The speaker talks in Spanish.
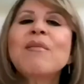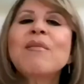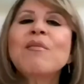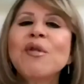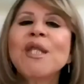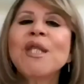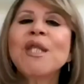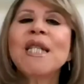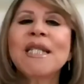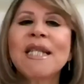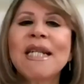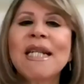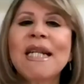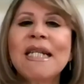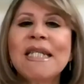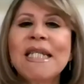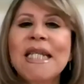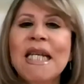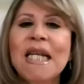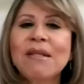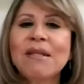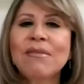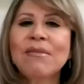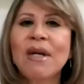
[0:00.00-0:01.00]
muchas
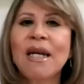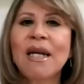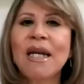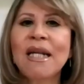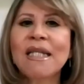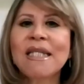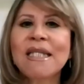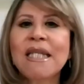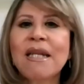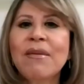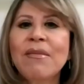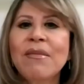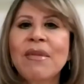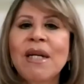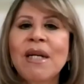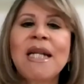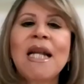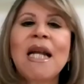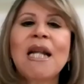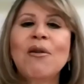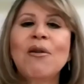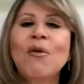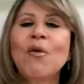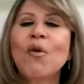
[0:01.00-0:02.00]
gracias, maestra
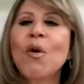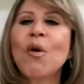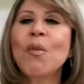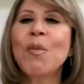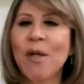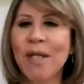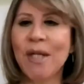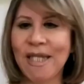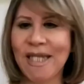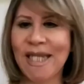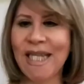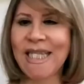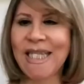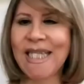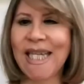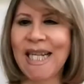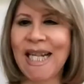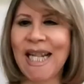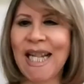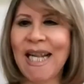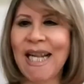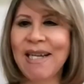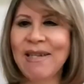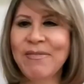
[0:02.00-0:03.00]
María Lugo, por esta
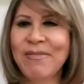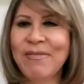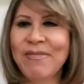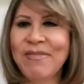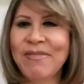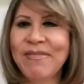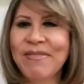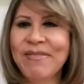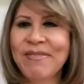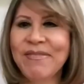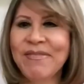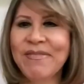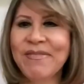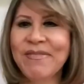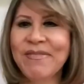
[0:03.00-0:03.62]
charla. No